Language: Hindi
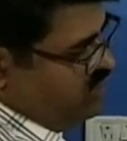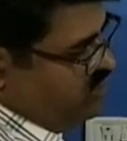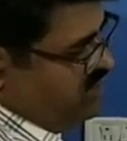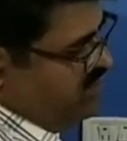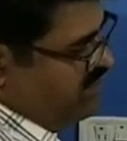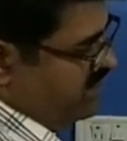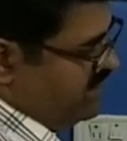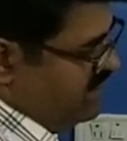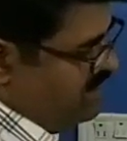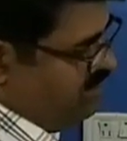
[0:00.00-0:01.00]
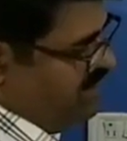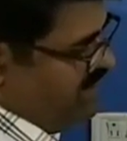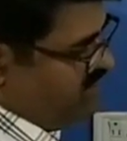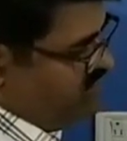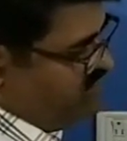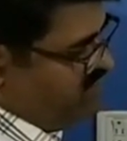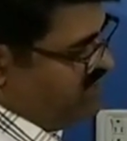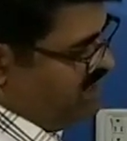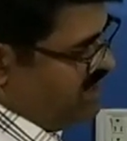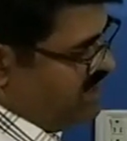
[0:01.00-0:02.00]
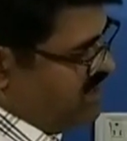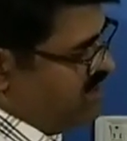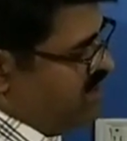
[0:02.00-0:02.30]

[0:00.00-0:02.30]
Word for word: टू से डिवाइड करेंगे माइनस फिफ्टी आएगा